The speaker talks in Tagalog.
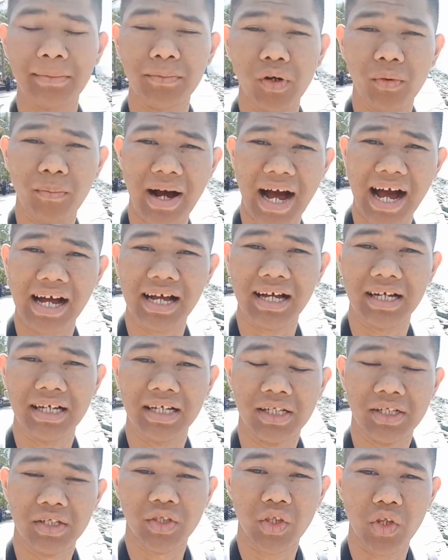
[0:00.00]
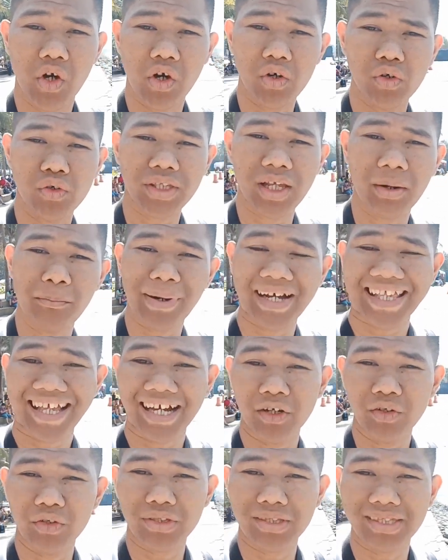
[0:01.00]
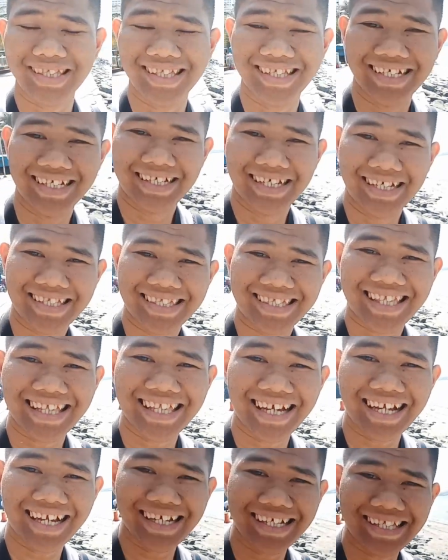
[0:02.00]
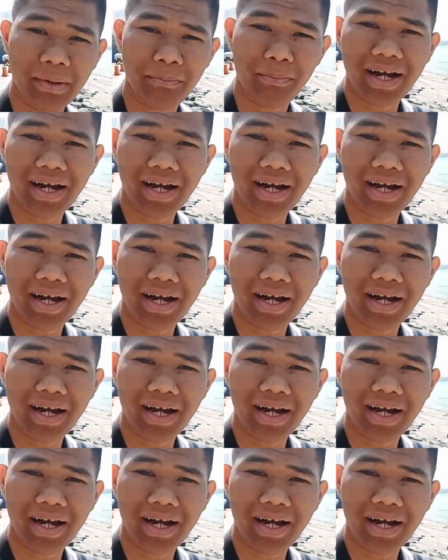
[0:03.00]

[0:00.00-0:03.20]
Alam mo ba, noong unang panahon, talagang